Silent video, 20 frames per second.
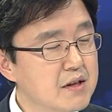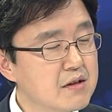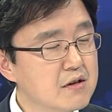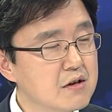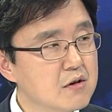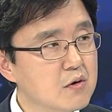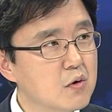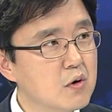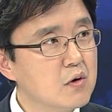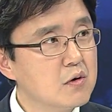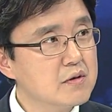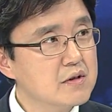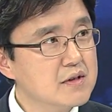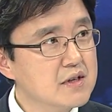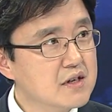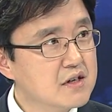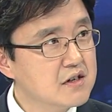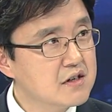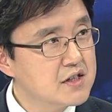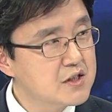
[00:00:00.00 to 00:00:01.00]
늘고
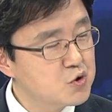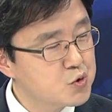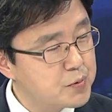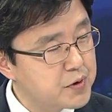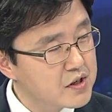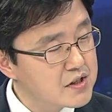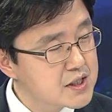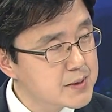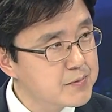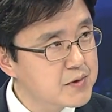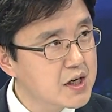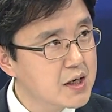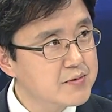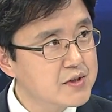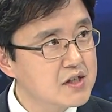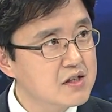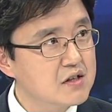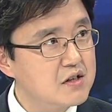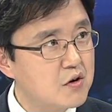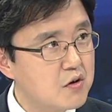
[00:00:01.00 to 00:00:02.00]
그 주변
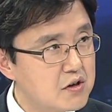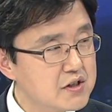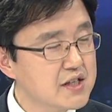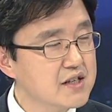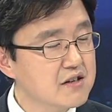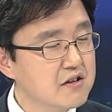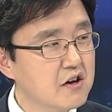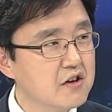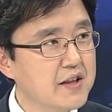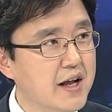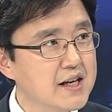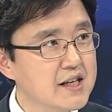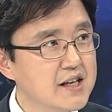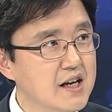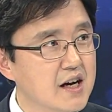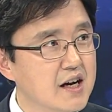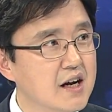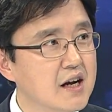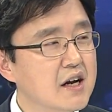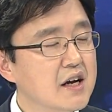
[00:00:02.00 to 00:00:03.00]
집값은 떨어지는 것
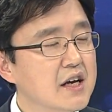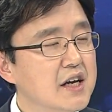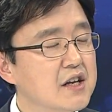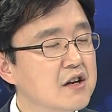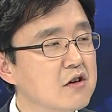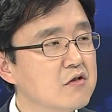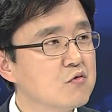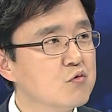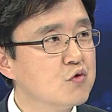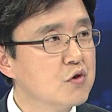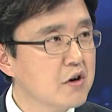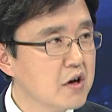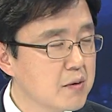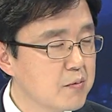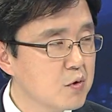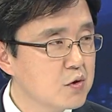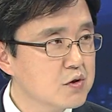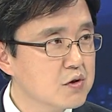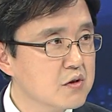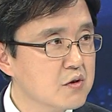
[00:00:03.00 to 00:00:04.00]
아니냐 이런 우려의
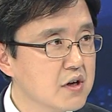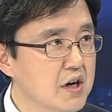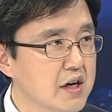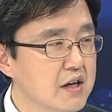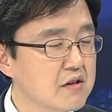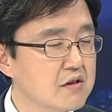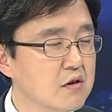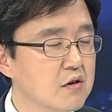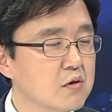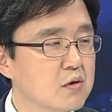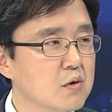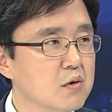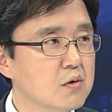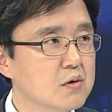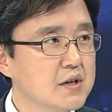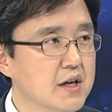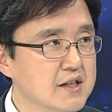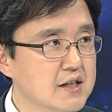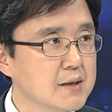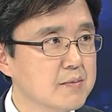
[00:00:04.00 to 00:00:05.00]
목소리가 있는 것도
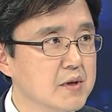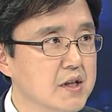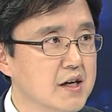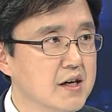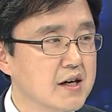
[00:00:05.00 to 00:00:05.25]
사실입니다.